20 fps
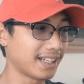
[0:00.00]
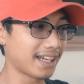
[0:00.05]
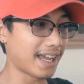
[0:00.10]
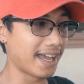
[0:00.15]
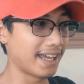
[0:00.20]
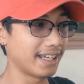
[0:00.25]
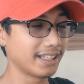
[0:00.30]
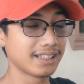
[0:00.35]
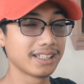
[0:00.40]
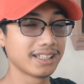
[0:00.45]

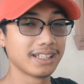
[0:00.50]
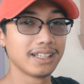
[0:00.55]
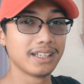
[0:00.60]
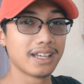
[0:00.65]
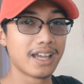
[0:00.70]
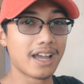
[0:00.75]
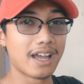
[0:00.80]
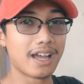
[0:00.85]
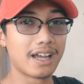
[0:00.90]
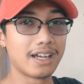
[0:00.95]
kahit
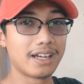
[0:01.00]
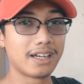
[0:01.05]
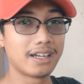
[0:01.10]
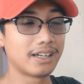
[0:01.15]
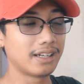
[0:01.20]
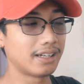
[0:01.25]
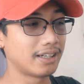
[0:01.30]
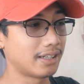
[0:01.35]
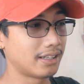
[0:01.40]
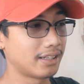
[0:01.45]

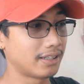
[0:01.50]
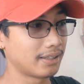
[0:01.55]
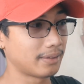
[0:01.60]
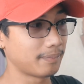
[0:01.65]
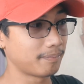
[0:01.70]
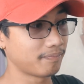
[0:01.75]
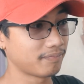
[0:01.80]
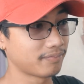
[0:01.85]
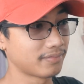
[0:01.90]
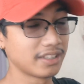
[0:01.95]
uh,
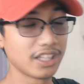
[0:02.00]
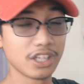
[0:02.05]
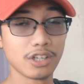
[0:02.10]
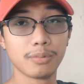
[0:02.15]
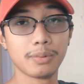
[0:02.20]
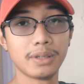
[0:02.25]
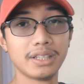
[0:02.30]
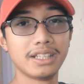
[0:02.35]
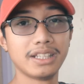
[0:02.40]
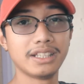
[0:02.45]
hindi ko
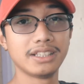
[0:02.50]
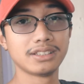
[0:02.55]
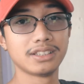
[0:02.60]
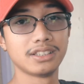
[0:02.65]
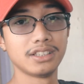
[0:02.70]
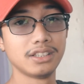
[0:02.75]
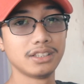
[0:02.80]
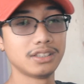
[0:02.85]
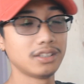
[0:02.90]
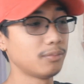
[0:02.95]
pa na
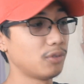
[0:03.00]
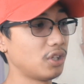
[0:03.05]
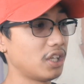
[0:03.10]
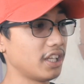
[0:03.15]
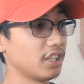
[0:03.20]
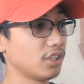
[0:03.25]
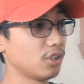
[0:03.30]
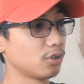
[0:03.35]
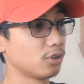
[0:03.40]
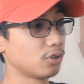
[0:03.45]
sinisimulan
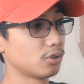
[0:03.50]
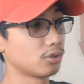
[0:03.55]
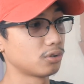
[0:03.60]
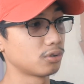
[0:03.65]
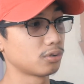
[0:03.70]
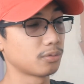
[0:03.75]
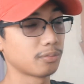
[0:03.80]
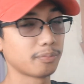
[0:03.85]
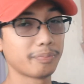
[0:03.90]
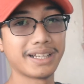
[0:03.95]

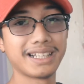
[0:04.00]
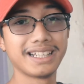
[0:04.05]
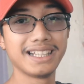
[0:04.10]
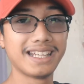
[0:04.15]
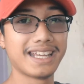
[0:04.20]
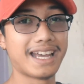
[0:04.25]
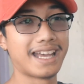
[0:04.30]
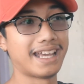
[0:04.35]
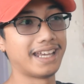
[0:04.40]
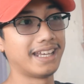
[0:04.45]
yung
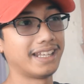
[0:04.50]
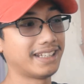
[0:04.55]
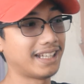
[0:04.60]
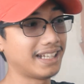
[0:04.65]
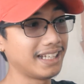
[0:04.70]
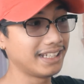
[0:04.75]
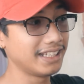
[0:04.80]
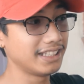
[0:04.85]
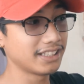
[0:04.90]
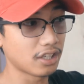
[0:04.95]
paglilia, eh,
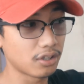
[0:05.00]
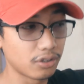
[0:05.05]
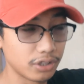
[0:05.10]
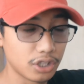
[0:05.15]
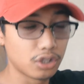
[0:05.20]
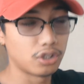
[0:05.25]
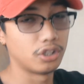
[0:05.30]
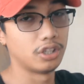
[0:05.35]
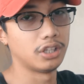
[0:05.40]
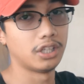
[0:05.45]
nalinisan ko na
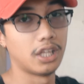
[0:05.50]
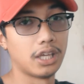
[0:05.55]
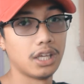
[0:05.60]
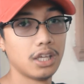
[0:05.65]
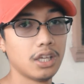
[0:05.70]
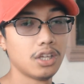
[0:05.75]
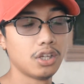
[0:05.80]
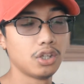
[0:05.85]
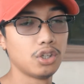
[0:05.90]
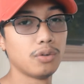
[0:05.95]
konti
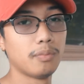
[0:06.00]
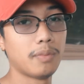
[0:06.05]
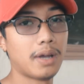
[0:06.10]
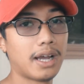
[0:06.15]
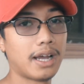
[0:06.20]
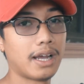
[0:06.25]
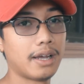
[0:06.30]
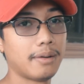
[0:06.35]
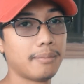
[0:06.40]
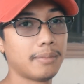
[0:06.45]
yung
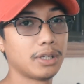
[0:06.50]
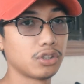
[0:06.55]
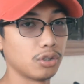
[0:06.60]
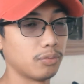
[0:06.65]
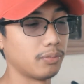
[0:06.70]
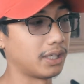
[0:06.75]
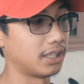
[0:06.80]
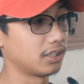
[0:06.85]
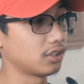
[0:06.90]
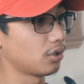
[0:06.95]
mga
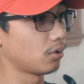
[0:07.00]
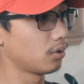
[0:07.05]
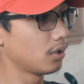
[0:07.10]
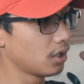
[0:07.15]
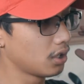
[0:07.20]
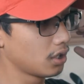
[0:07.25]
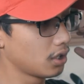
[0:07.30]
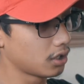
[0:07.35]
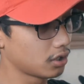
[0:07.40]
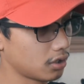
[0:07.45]
madumi. So,
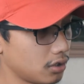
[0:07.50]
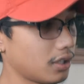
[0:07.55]
yun